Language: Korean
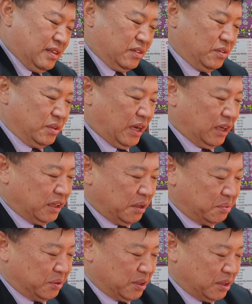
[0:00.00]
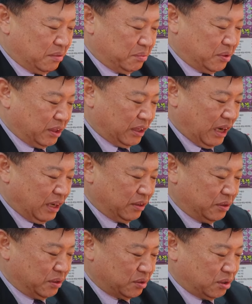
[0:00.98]
또 그 양띠 분들은 보니까
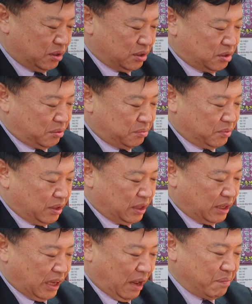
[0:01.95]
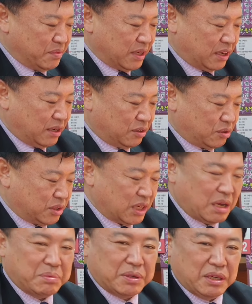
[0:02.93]
아이고 좀 이렇게 남자를 또
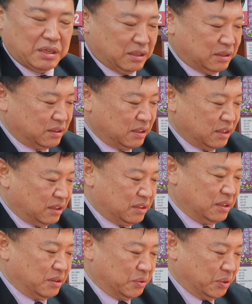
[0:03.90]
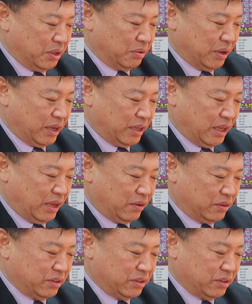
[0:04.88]
차버리는 그런 운이 와 있네요.